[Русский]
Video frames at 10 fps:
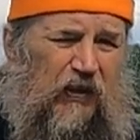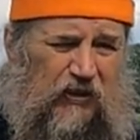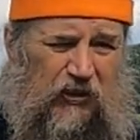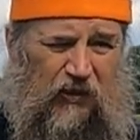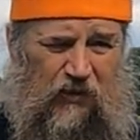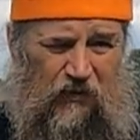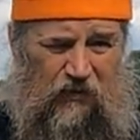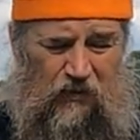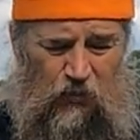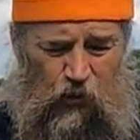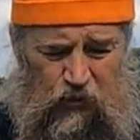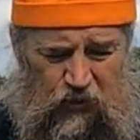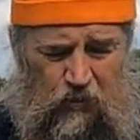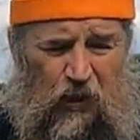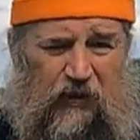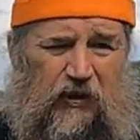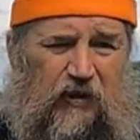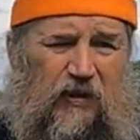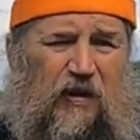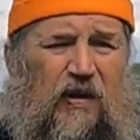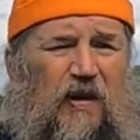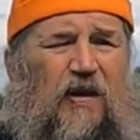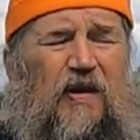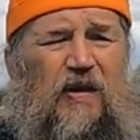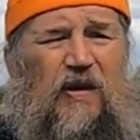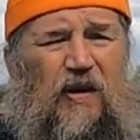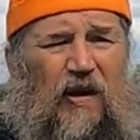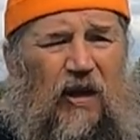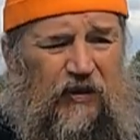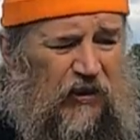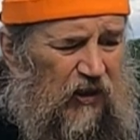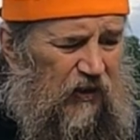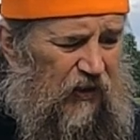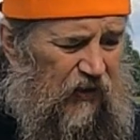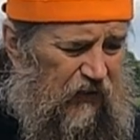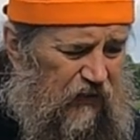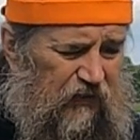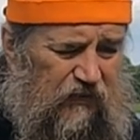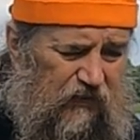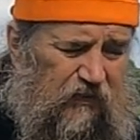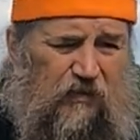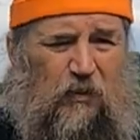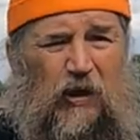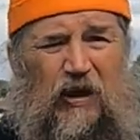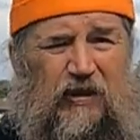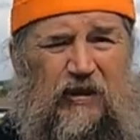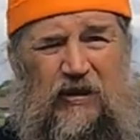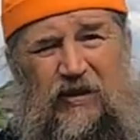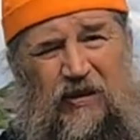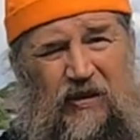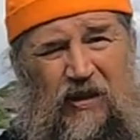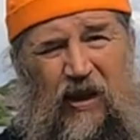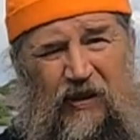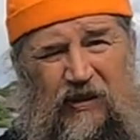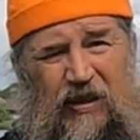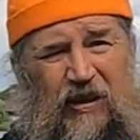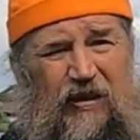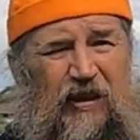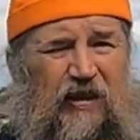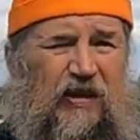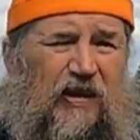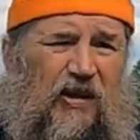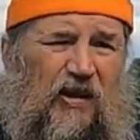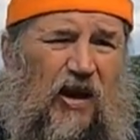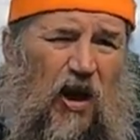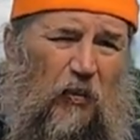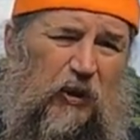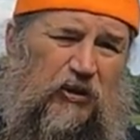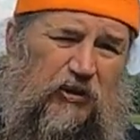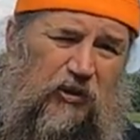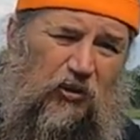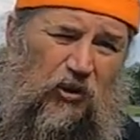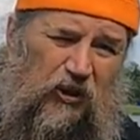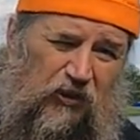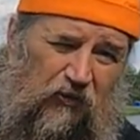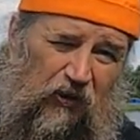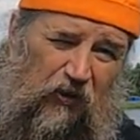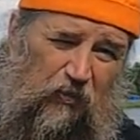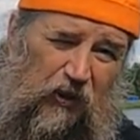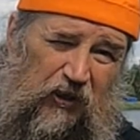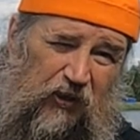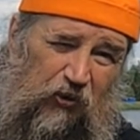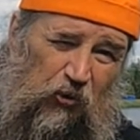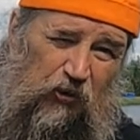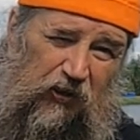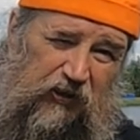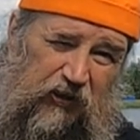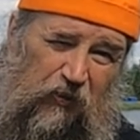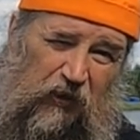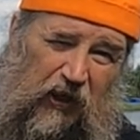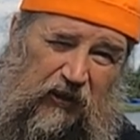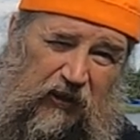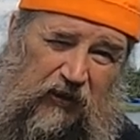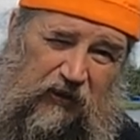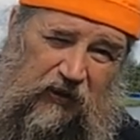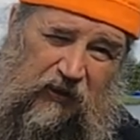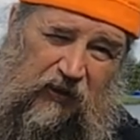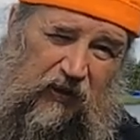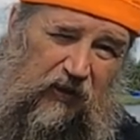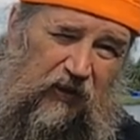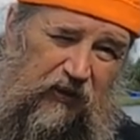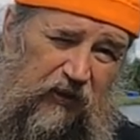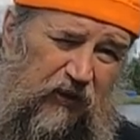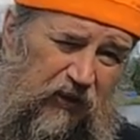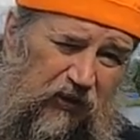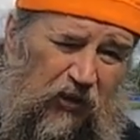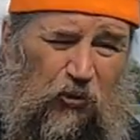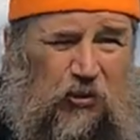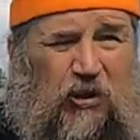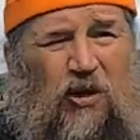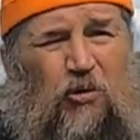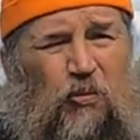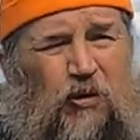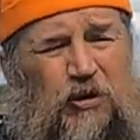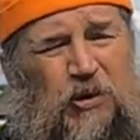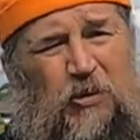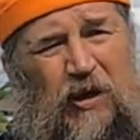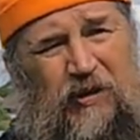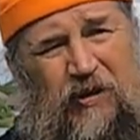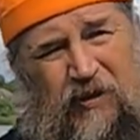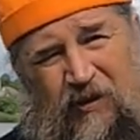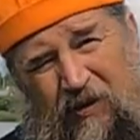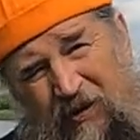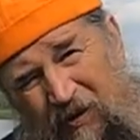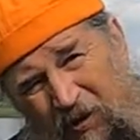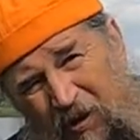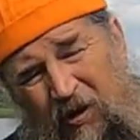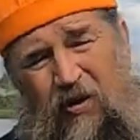где Божьей Матери отдельно младенец, отдельно обычно до этого были иконы, где младенец сидит на руке у Божьей Матери и